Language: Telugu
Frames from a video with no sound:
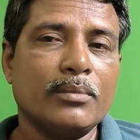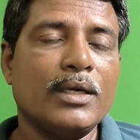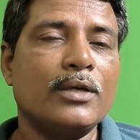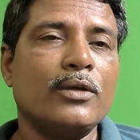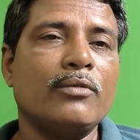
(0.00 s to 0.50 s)

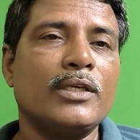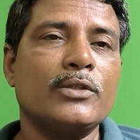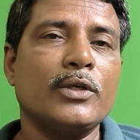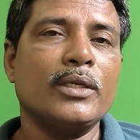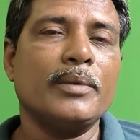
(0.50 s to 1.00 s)
మానవ నివాస
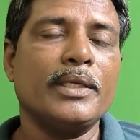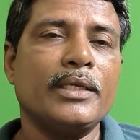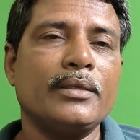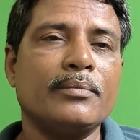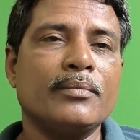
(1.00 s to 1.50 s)

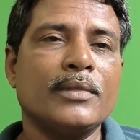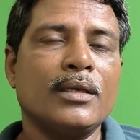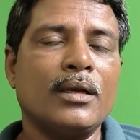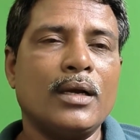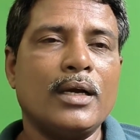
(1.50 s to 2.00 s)
యోగ్యమైనవి
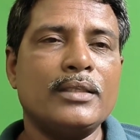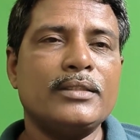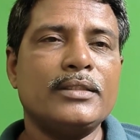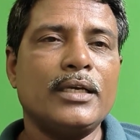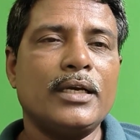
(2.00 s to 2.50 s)

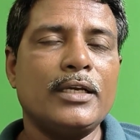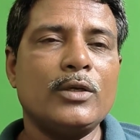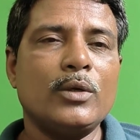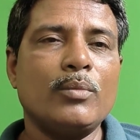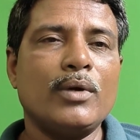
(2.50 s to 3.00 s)
ఆసియా
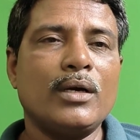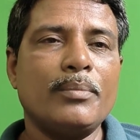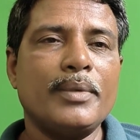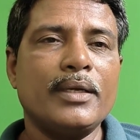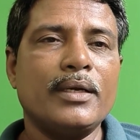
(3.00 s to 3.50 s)
ఐరోపా
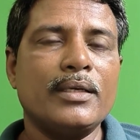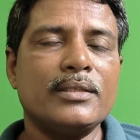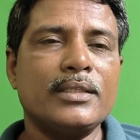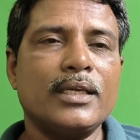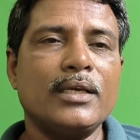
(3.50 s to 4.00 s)
ఆఫ్రికా
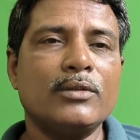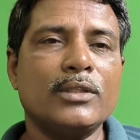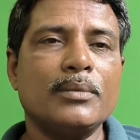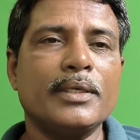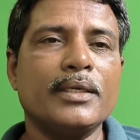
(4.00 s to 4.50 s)
ఆస్ట్రేలియా
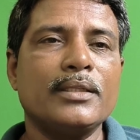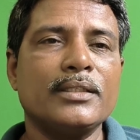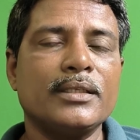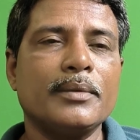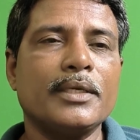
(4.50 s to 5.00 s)
ఉత్తర అమెరికా
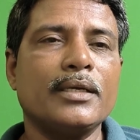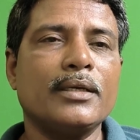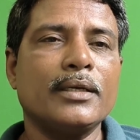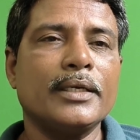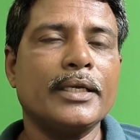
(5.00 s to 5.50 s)
దక్షిణ అమెరికా
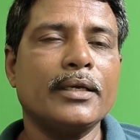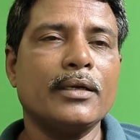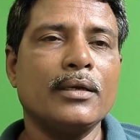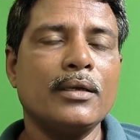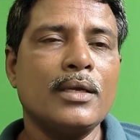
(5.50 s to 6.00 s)
అంటార్కిటికా
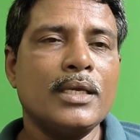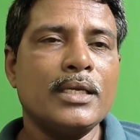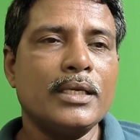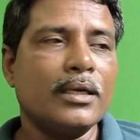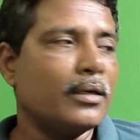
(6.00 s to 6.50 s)

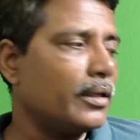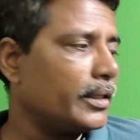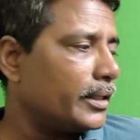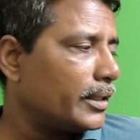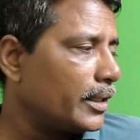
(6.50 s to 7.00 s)
ఈ
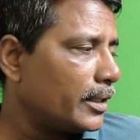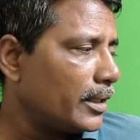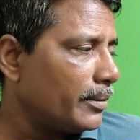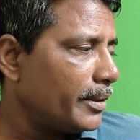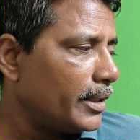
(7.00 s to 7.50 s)
అంటార్కిటికా
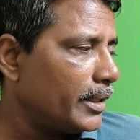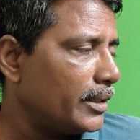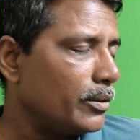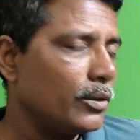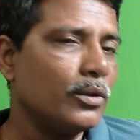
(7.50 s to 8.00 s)
ఖండం
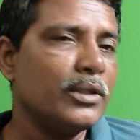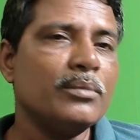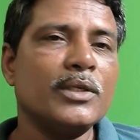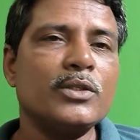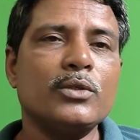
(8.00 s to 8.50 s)
ఏదైతే ఉందో ఇది
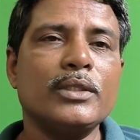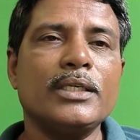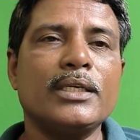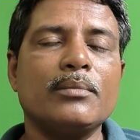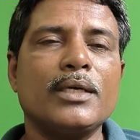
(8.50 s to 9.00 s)
మంచుది
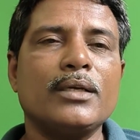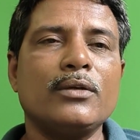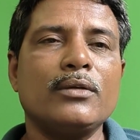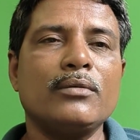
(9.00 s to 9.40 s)
ఇక్కడ మానవ